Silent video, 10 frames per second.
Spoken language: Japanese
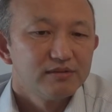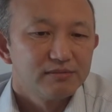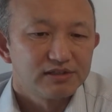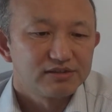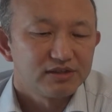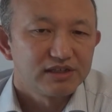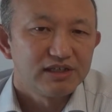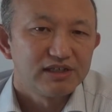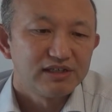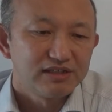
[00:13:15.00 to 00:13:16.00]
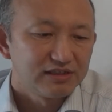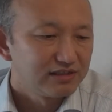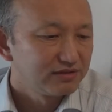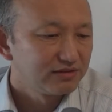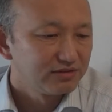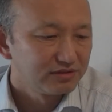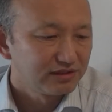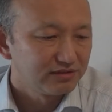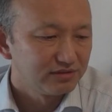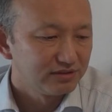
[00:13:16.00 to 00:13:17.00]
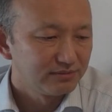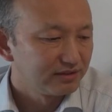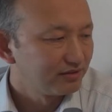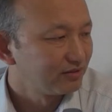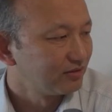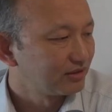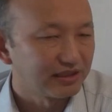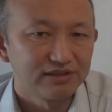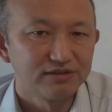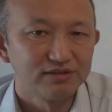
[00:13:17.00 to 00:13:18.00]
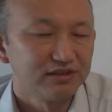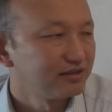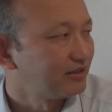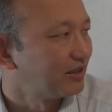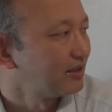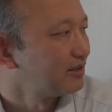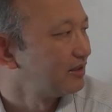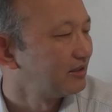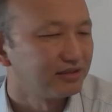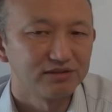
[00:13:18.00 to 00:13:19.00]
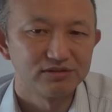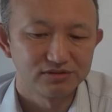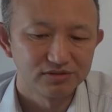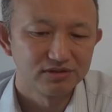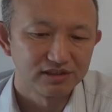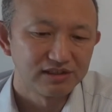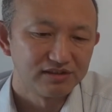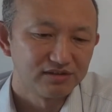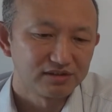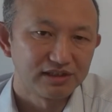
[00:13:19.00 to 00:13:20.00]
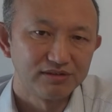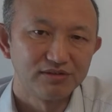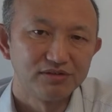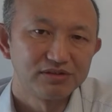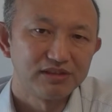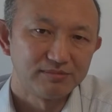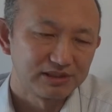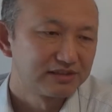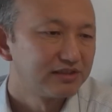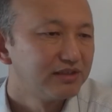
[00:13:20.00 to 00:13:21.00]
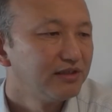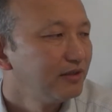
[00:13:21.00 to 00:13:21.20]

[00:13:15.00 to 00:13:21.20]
まあ、それがあとこのチェコの今のところの対応ですね、えー、そのような感じの対応をしています。